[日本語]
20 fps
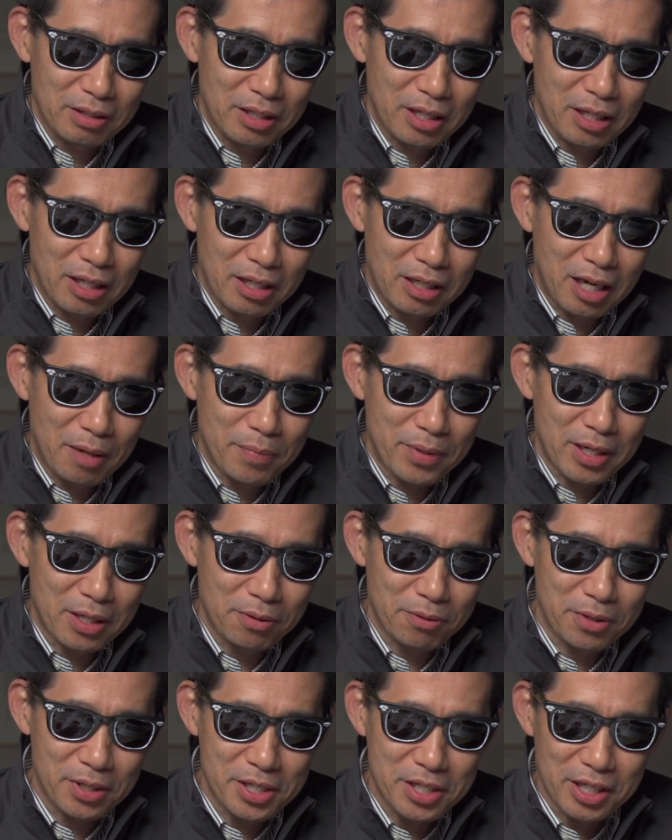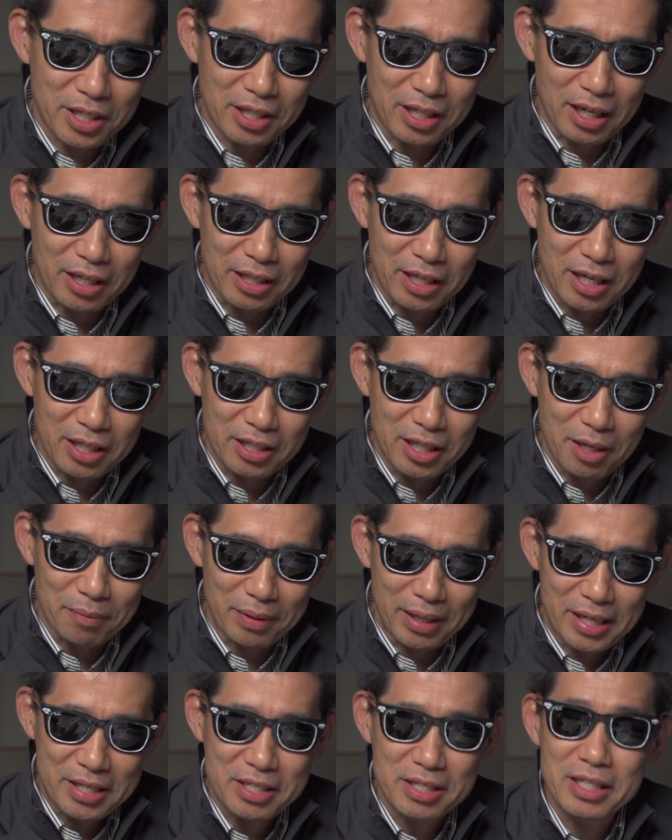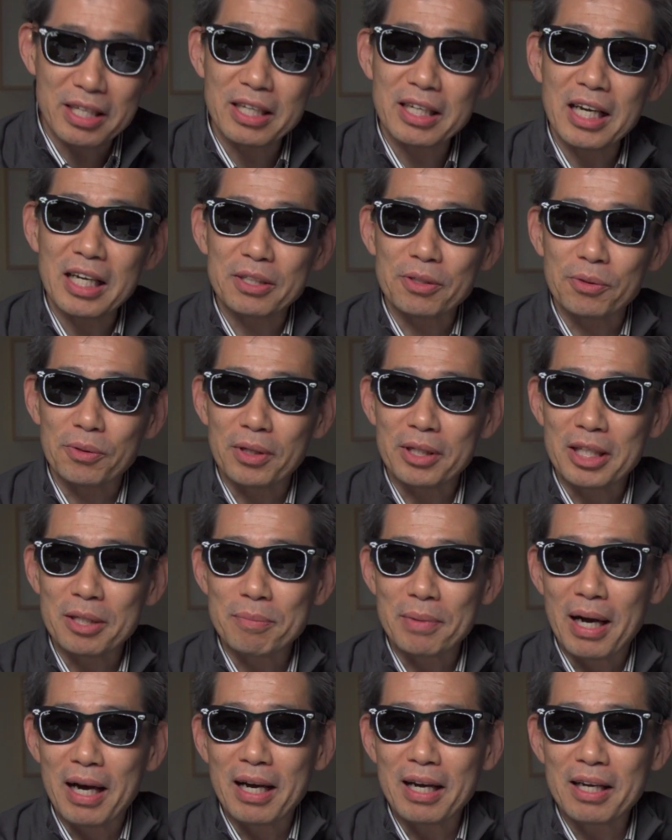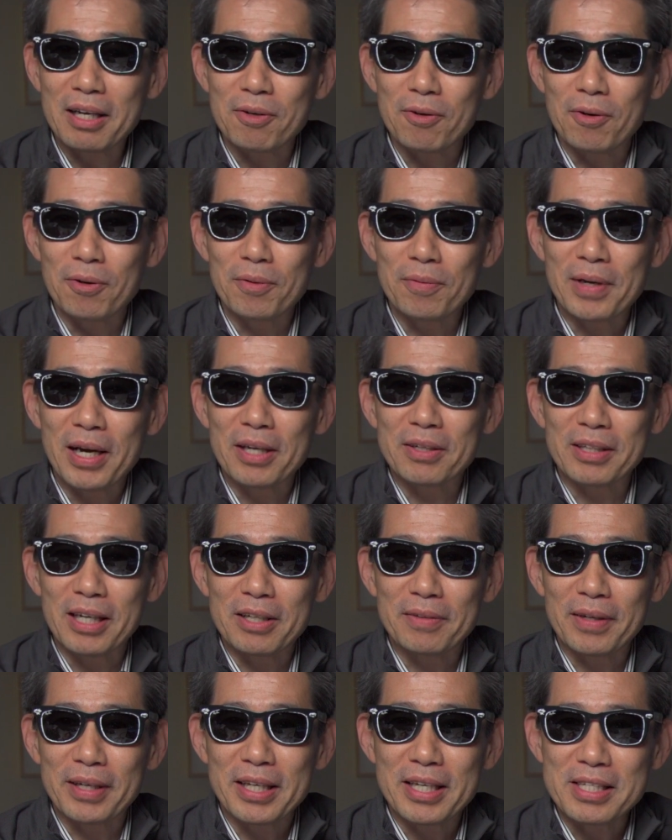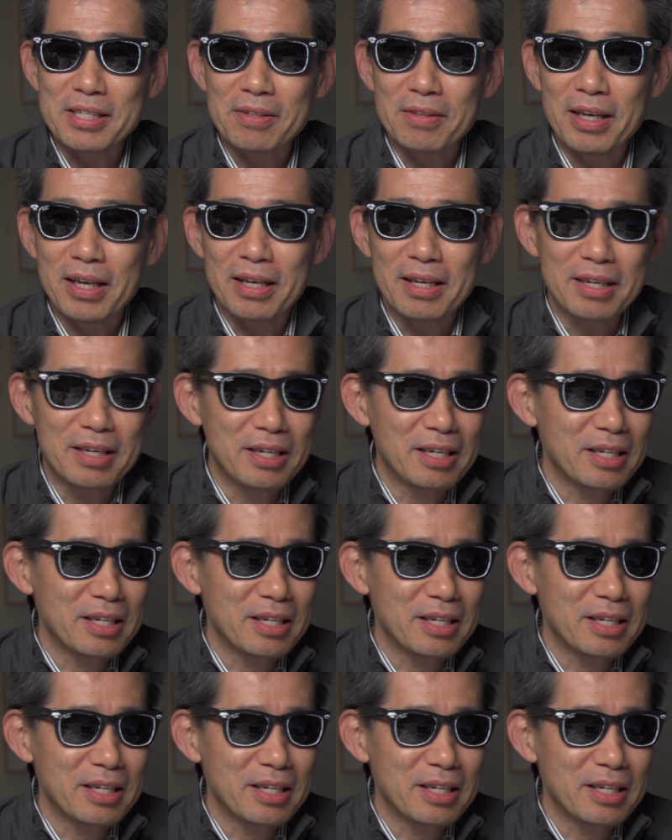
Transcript: でカメラ撮りしてきたら大抵ま SD カードとかで今こうファイルがあるわけですよね。